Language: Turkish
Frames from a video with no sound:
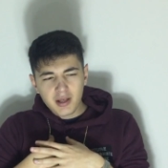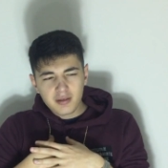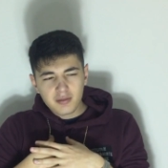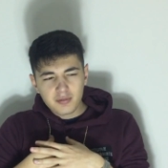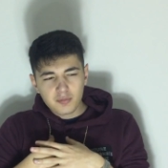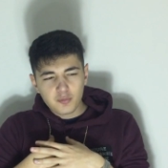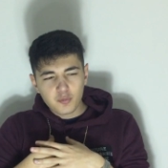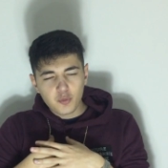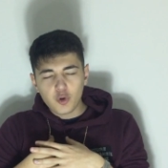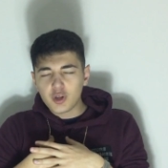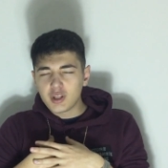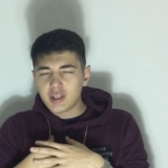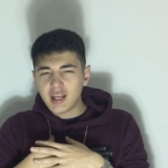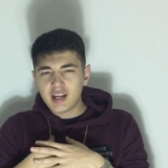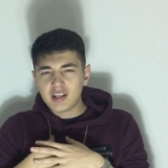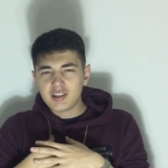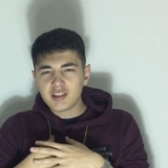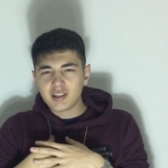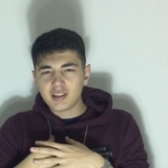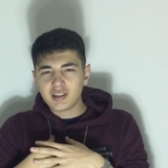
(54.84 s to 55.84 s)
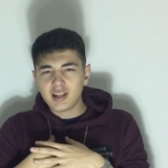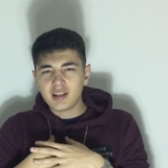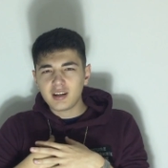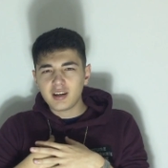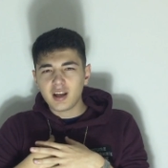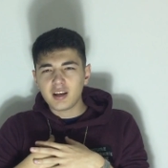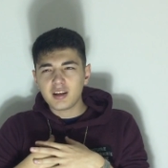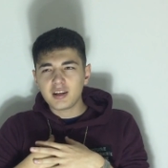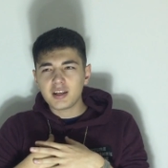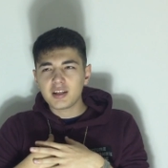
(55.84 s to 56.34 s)
ben böyle
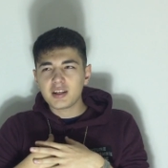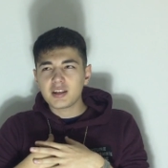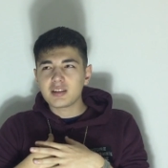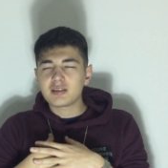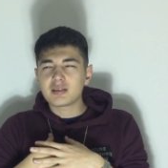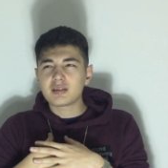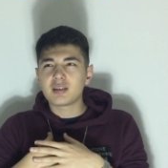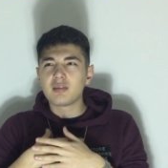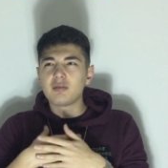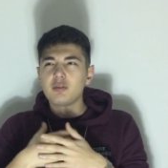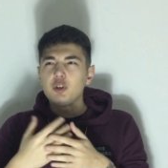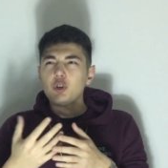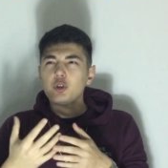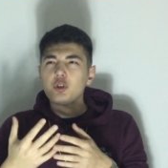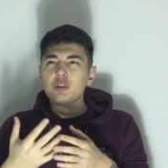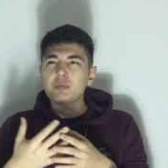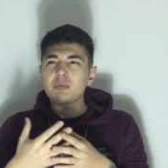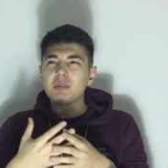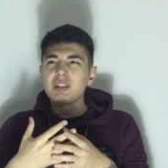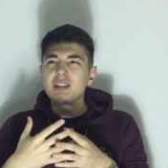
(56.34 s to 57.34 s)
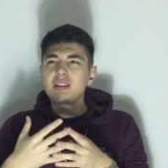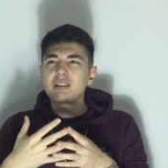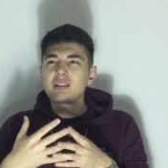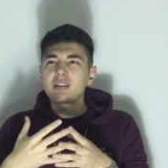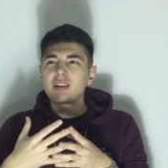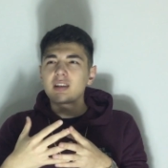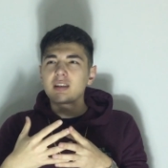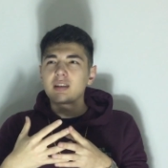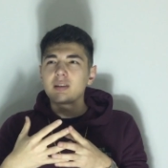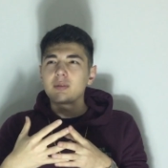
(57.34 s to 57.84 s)
gerçekten hani seviliyor gibi
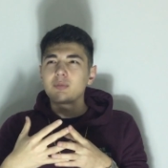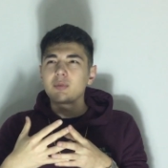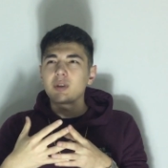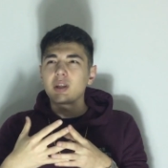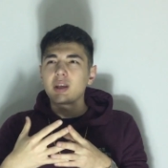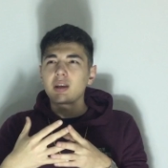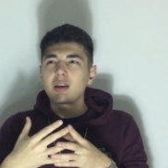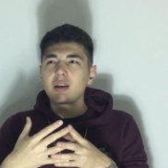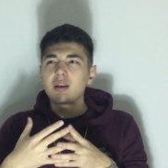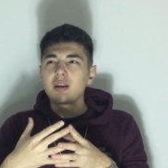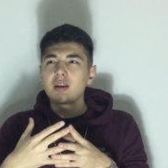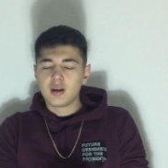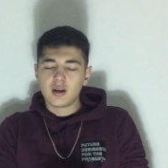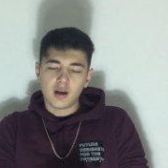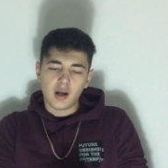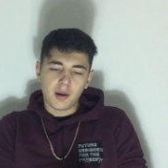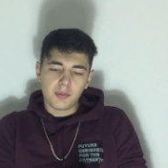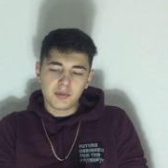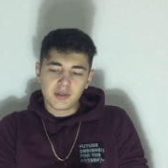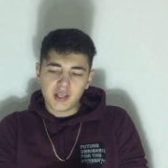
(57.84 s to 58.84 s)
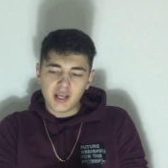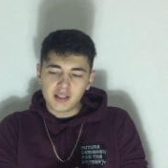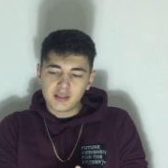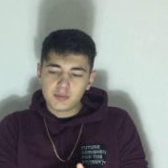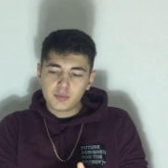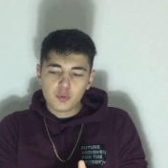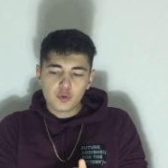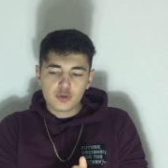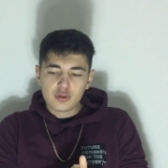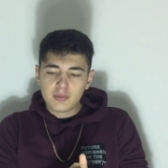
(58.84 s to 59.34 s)
hissettiğimde abi
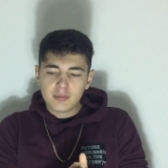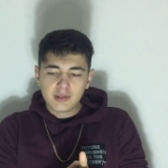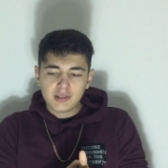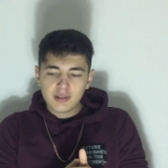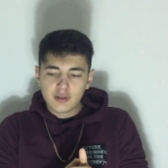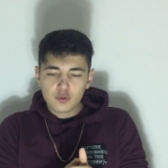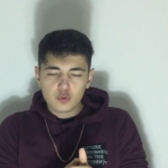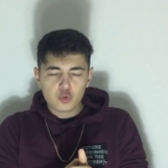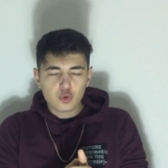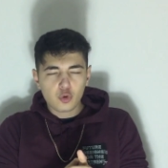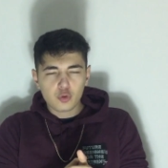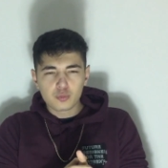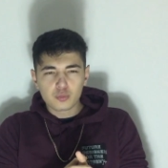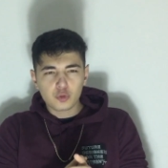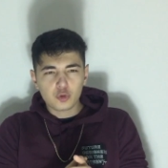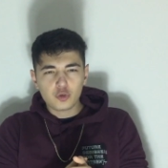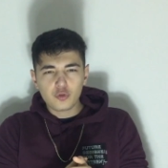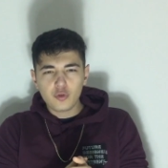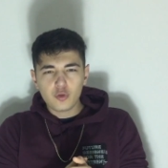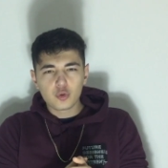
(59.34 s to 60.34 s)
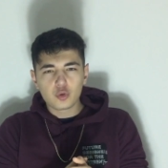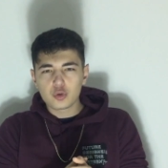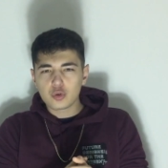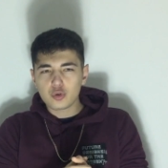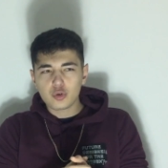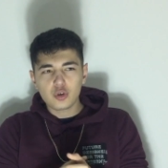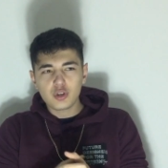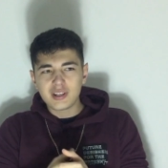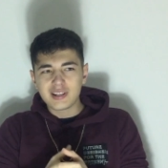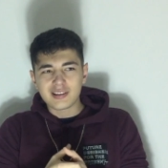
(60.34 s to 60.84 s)
kendimi o zamanlar çok mutlu ve
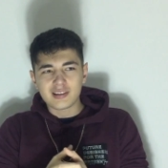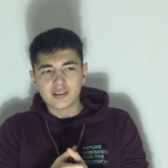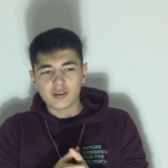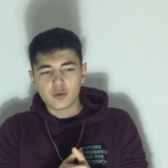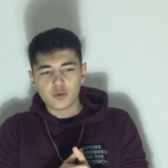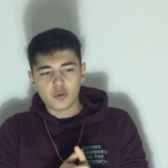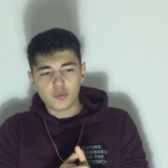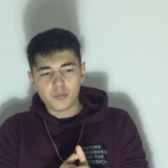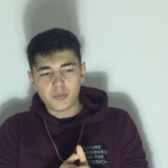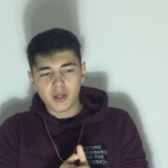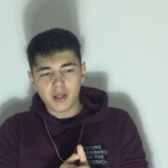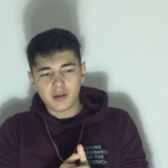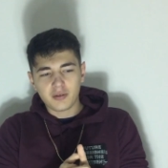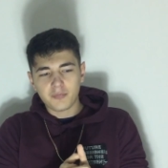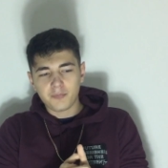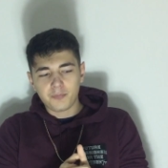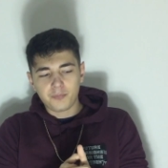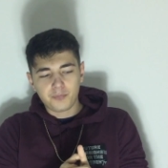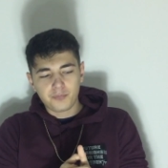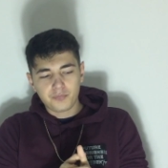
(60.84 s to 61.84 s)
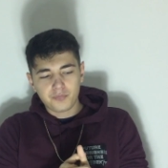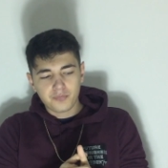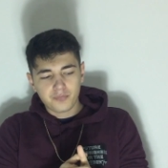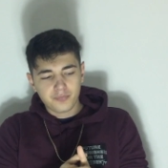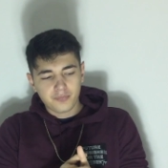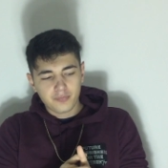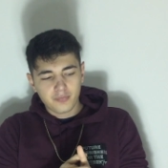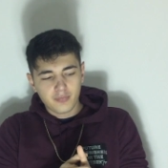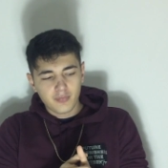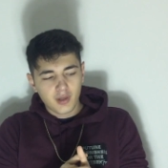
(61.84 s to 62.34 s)
huzurlu hissediyorum yani.
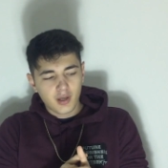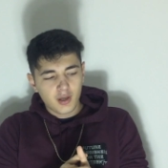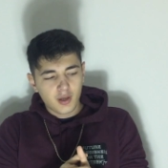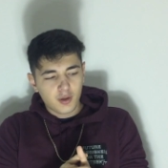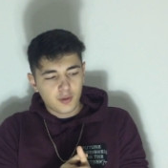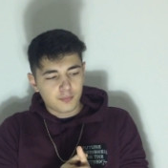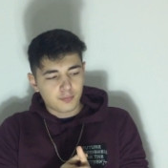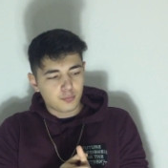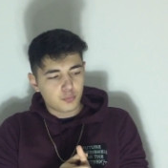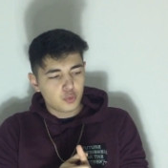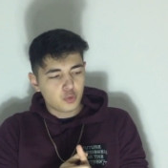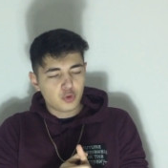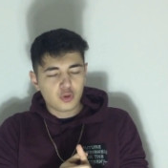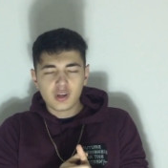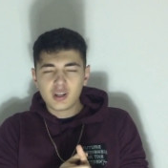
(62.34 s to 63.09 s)
Bu